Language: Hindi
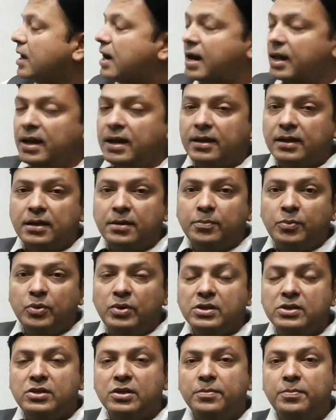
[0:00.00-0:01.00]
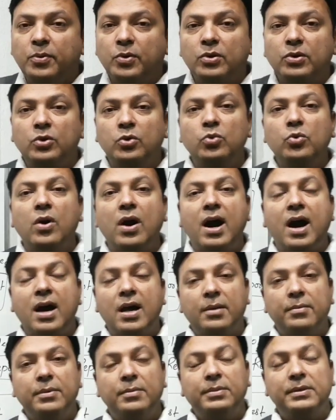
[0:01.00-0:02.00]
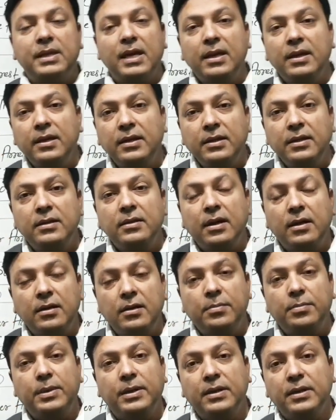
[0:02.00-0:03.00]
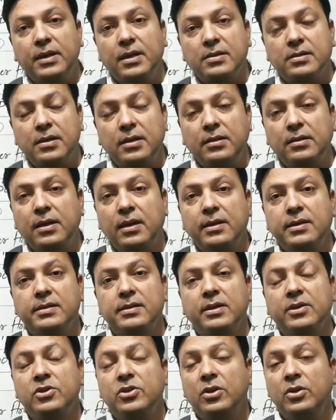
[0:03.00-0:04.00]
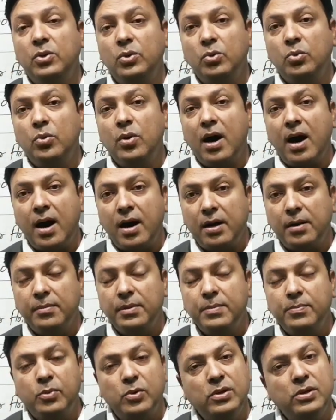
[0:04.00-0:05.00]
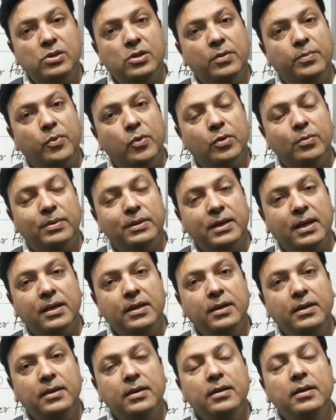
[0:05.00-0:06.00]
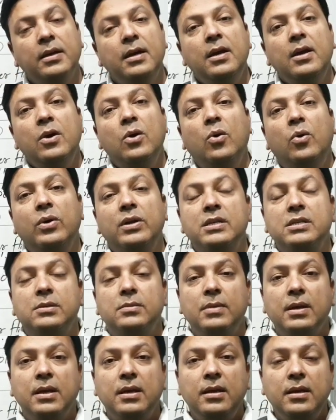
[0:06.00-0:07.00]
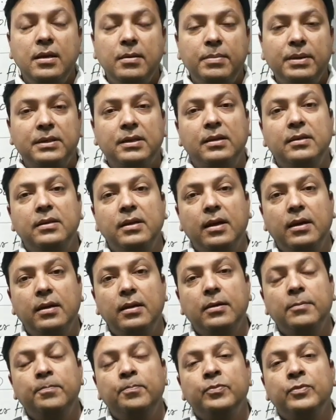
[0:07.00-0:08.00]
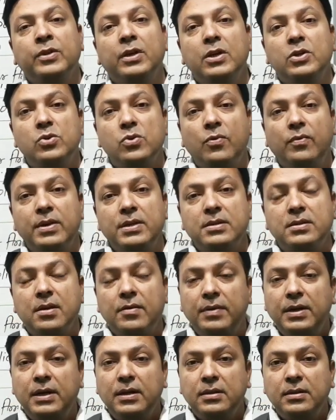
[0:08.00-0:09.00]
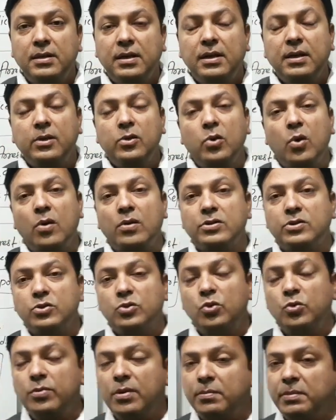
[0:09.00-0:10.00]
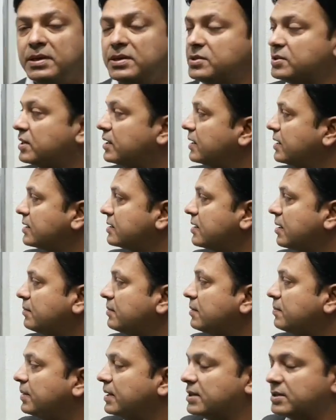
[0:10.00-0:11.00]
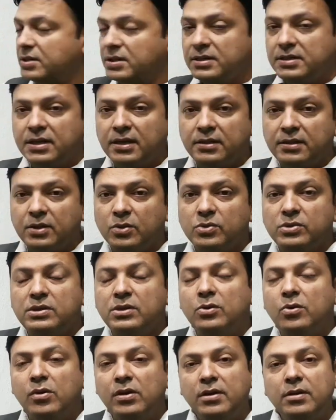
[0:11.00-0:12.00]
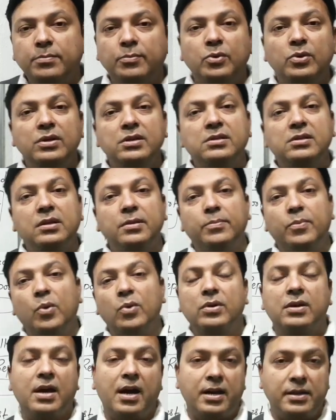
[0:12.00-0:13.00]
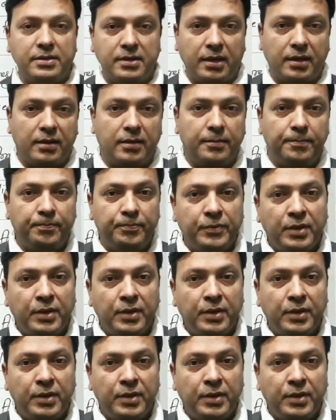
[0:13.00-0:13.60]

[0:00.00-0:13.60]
हालांकि पुलिस रिपोर्ट टू आर में बताई गई है दंड प्रक्रिया संहिता की सेक्शन टू आर में पुलिस रिपोर्ट बताई गई है और इसने ही बता दिया है कि जो 173 क्लॉस टू में मजिस्ट्रेट के सामने पेश की जाती है उसी को ही पुलिस रिपोर्ट कहा जाएगा